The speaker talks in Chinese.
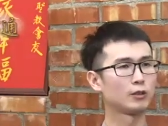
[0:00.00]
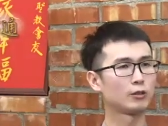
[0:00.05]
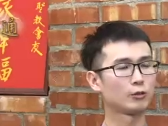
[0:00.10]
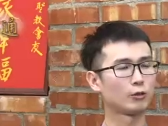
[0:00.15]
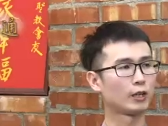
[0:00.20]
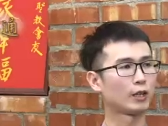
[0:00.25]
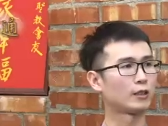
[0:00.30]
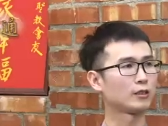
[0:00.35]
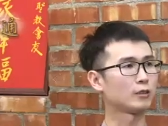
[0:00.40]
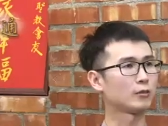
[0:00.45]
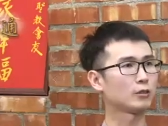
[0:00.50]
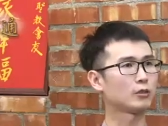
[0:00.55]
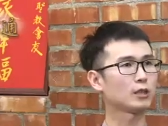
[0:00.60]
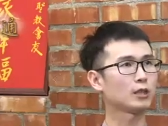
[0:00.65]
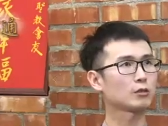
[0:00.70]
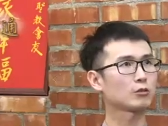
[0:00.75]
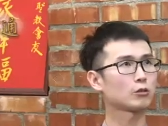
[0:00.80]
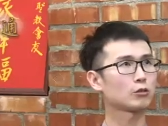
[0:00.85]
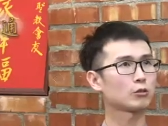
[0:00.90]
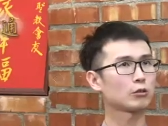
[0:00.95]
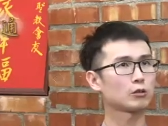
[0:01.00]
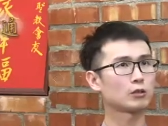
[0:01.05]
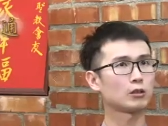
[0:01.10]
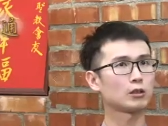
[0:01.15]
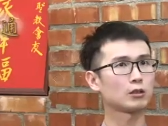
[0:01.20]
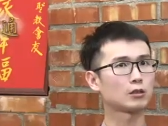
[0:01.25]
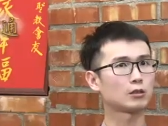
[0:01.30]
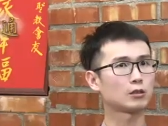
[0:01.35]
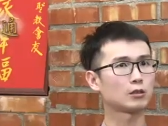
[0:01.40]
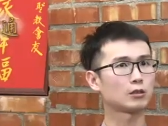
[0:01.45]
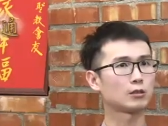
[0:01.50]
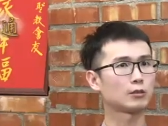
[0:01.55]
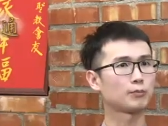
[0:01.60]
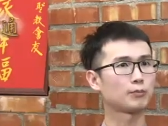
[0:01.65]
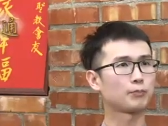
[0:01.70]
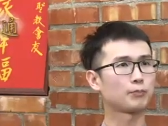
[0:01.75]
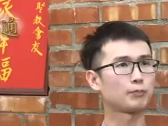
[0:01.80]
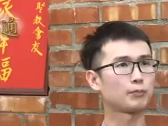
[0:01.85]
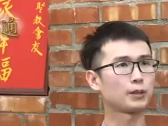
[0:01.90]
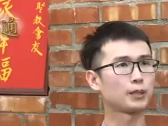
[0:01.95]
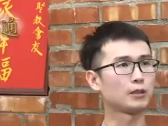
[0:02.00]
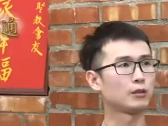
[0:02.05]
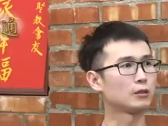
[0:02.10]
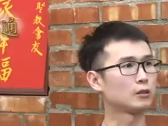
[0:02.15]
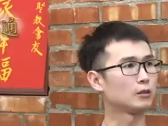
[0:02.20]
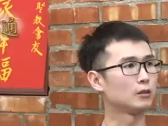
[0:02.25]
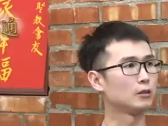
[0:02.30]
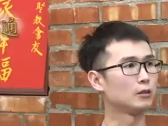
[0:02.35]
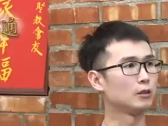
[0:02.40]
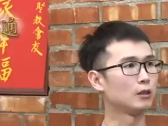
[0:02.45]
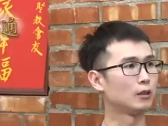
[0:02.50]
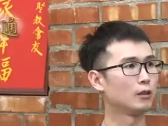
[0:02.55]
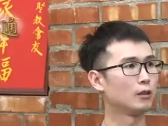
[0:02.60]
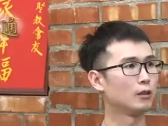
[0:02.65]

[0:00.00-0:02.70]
对啊，因为那时候也是平日